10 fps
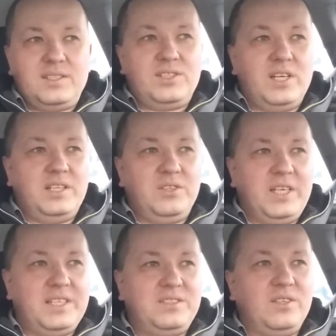że no
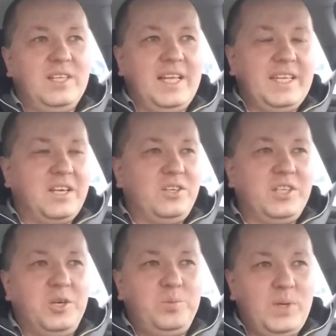jest to dla niego
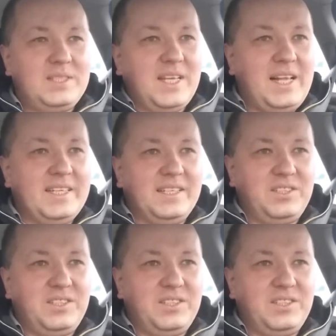nieopłacalne,